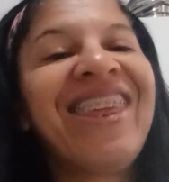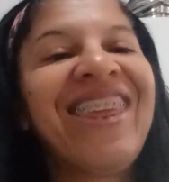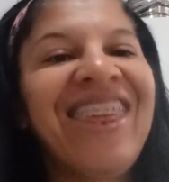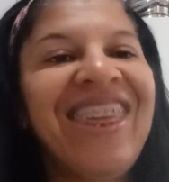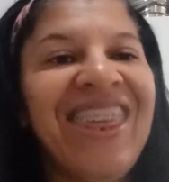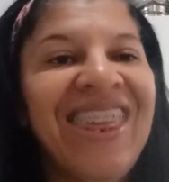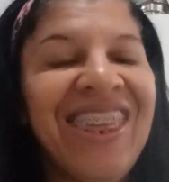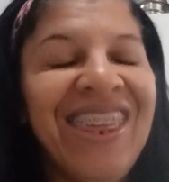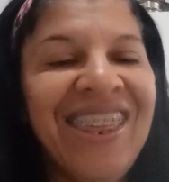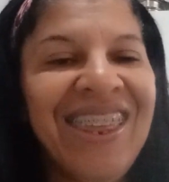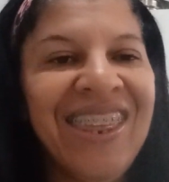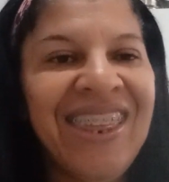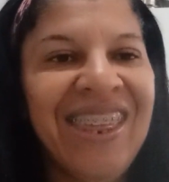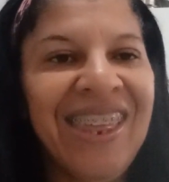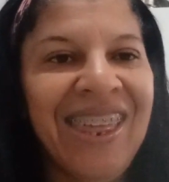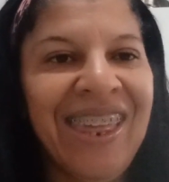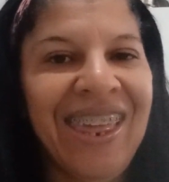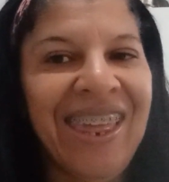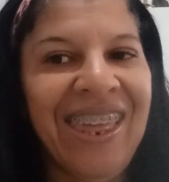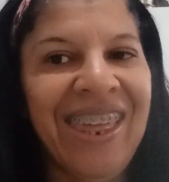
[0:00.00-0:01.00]
que
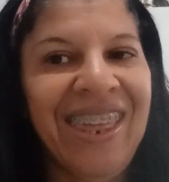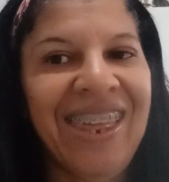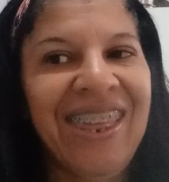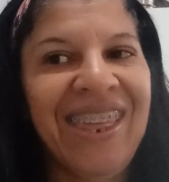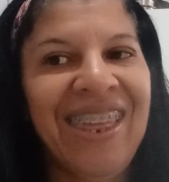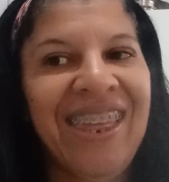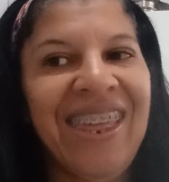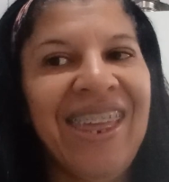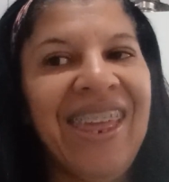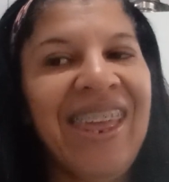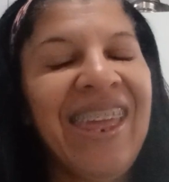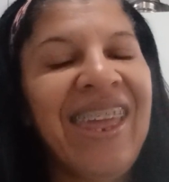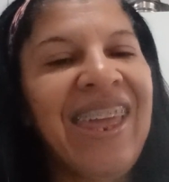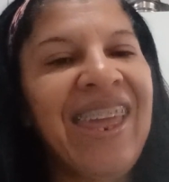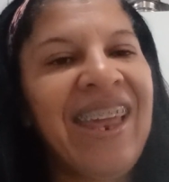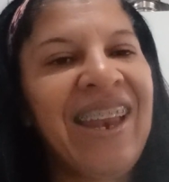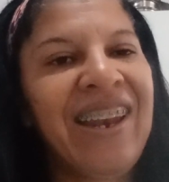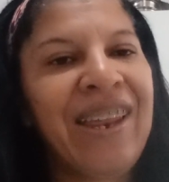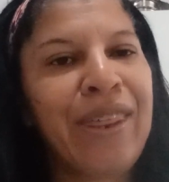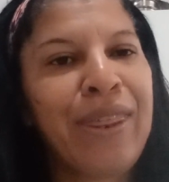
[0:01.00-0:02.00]

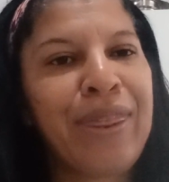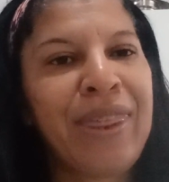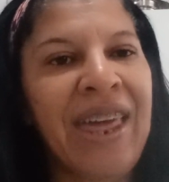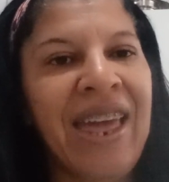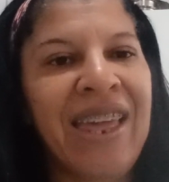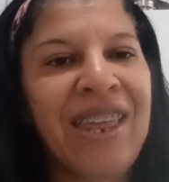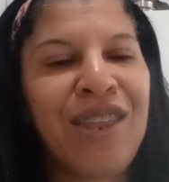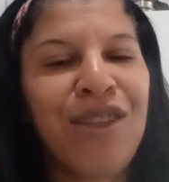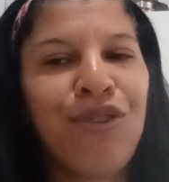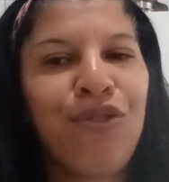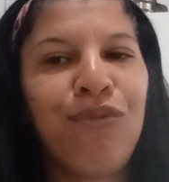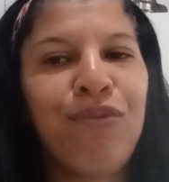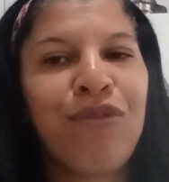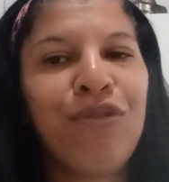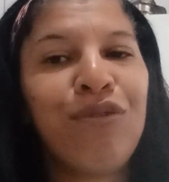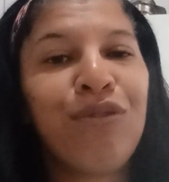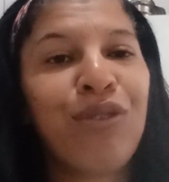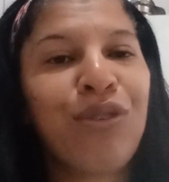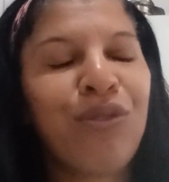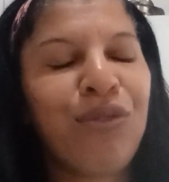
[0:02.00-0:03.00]
ela saiu
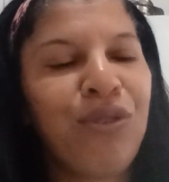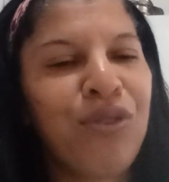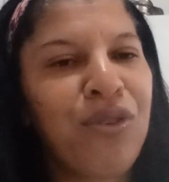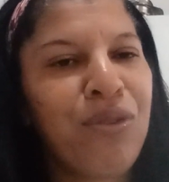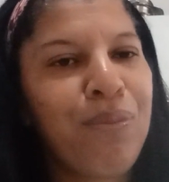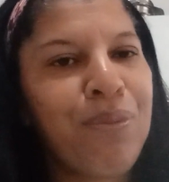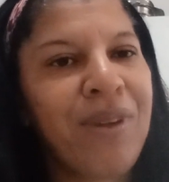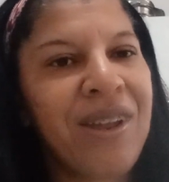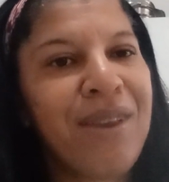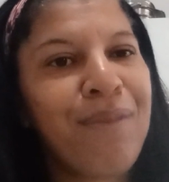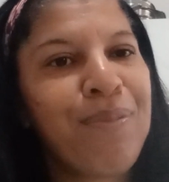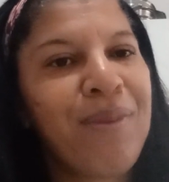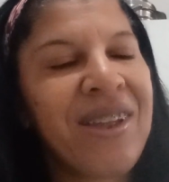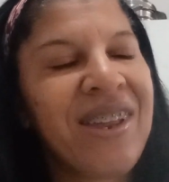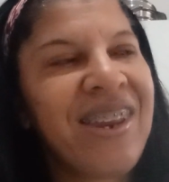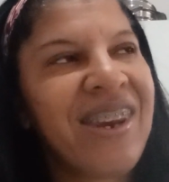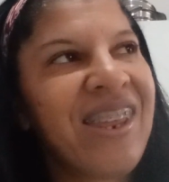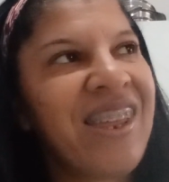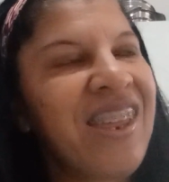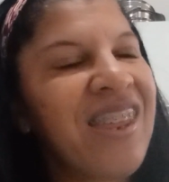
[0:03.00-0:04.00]
com o Tonho para ir para a
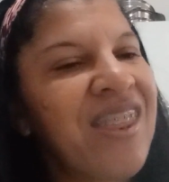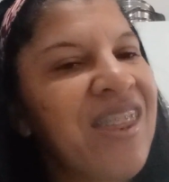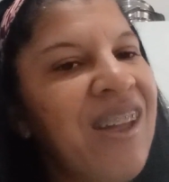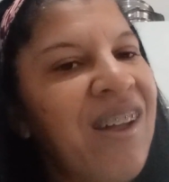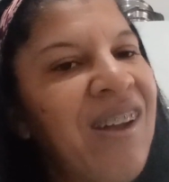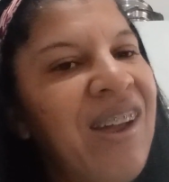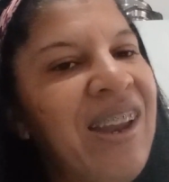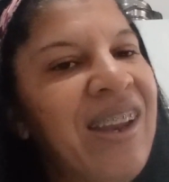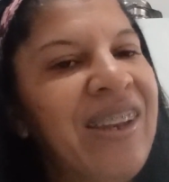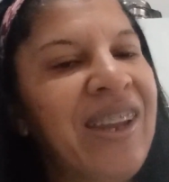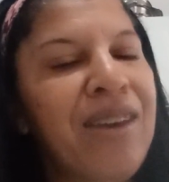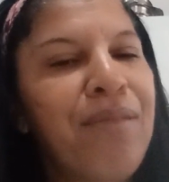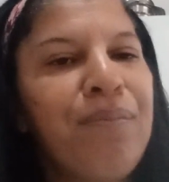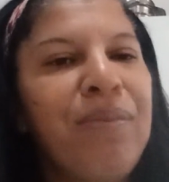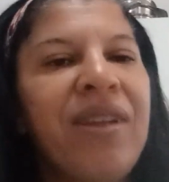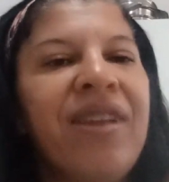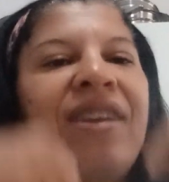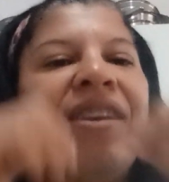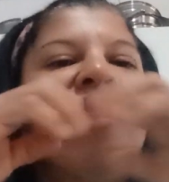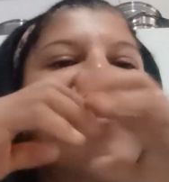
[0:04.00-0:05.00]
igreja. Ah, tá indo
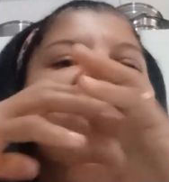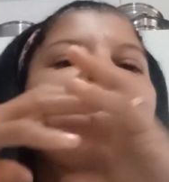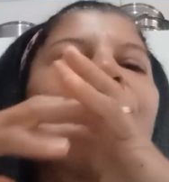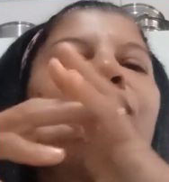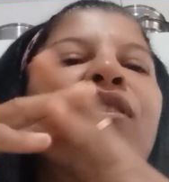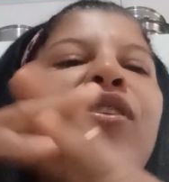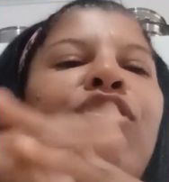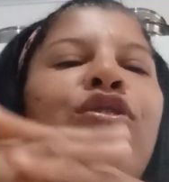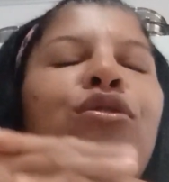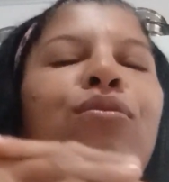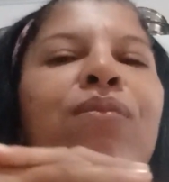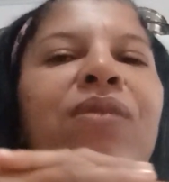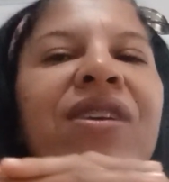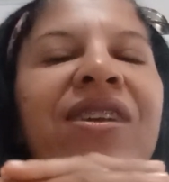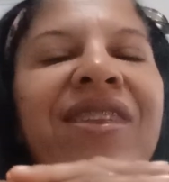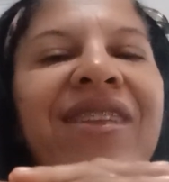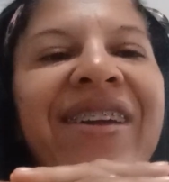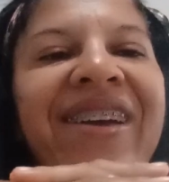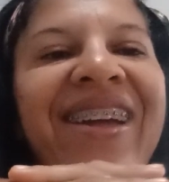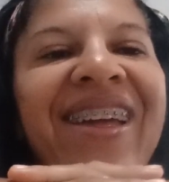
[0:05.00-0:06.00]
para a igreja agora de
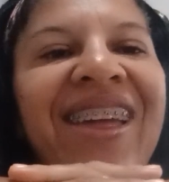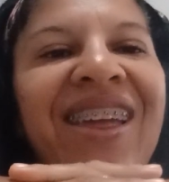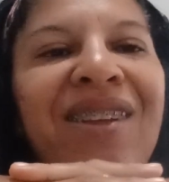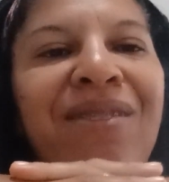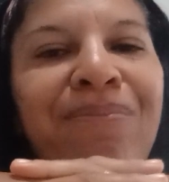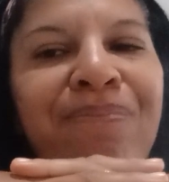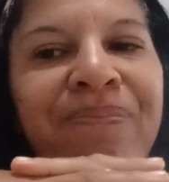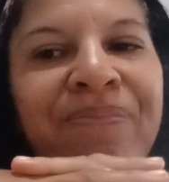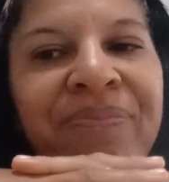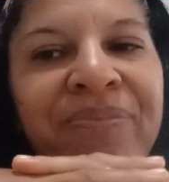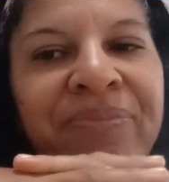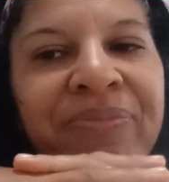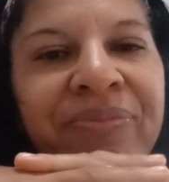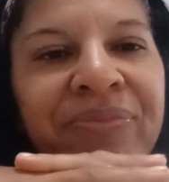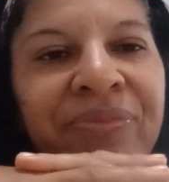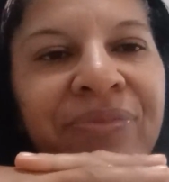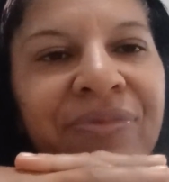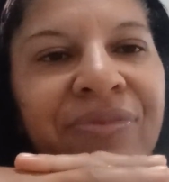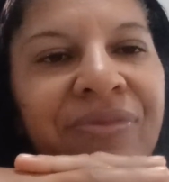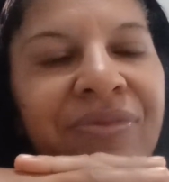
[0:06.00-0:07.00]
manhã, é?
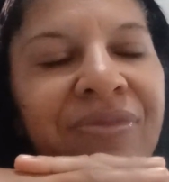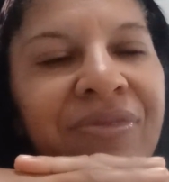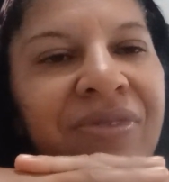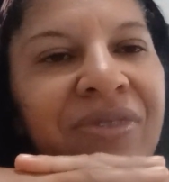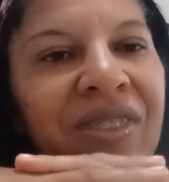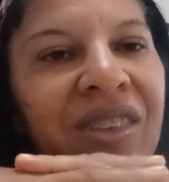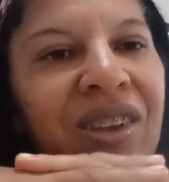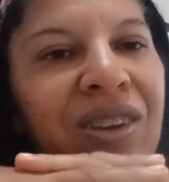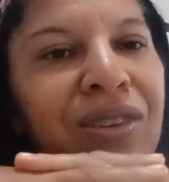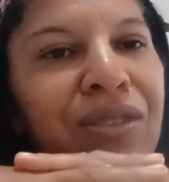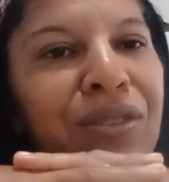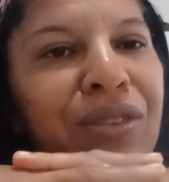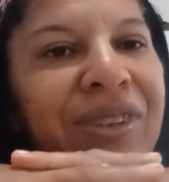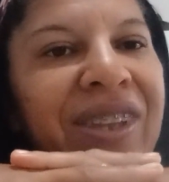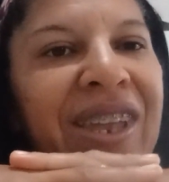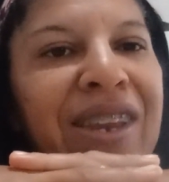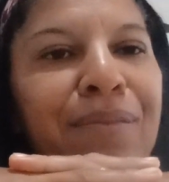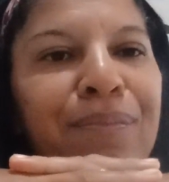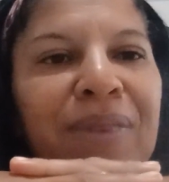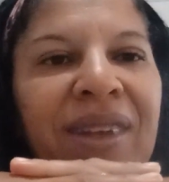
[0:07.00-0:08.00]
Não
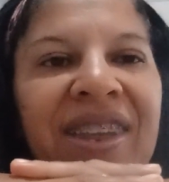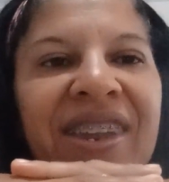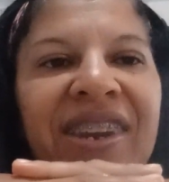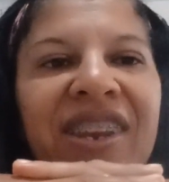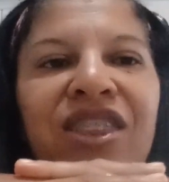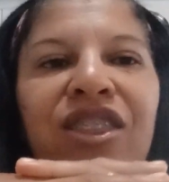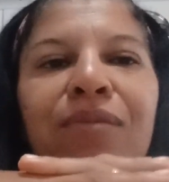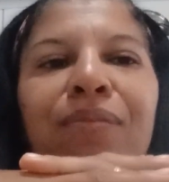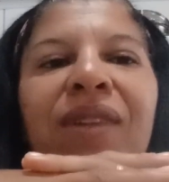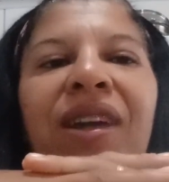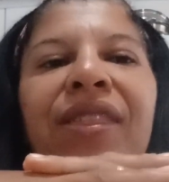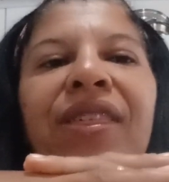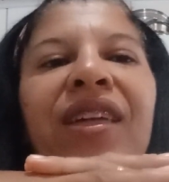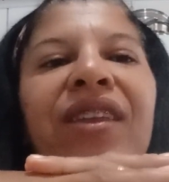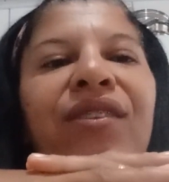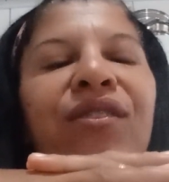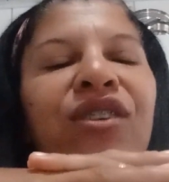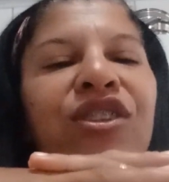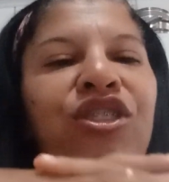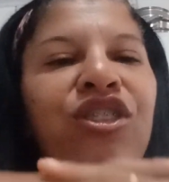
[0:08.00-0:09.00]
tá indo para a igreja mais
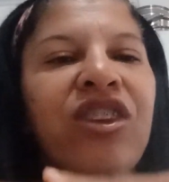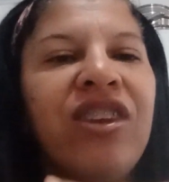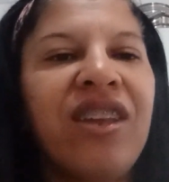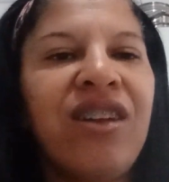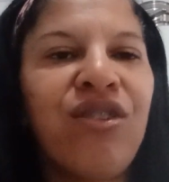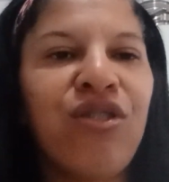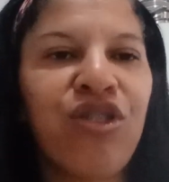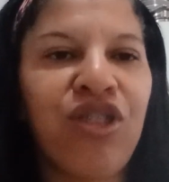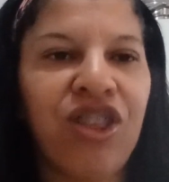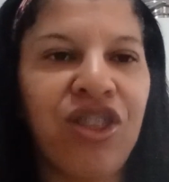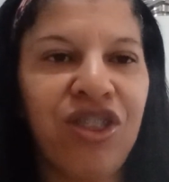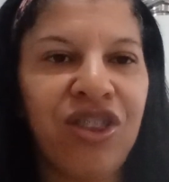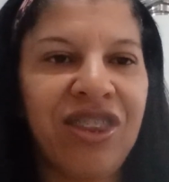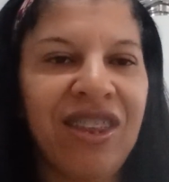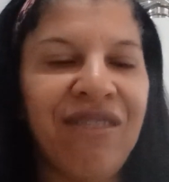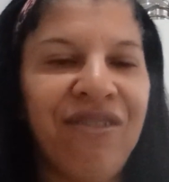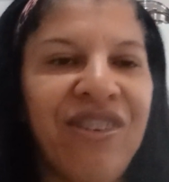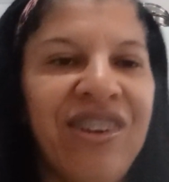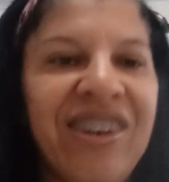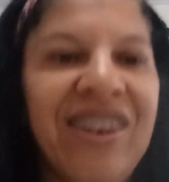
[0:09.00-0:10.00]
à noite, não, gente.
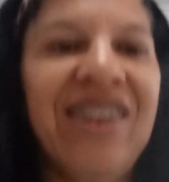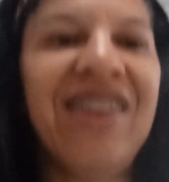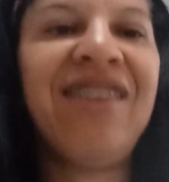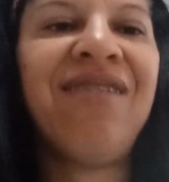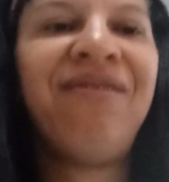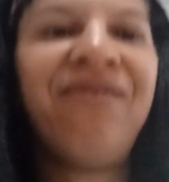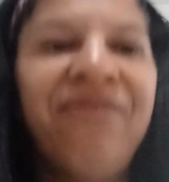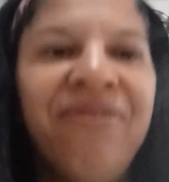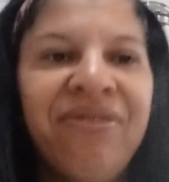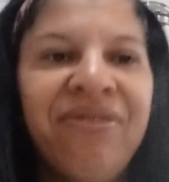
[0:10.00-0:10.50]
Tá vendo aí?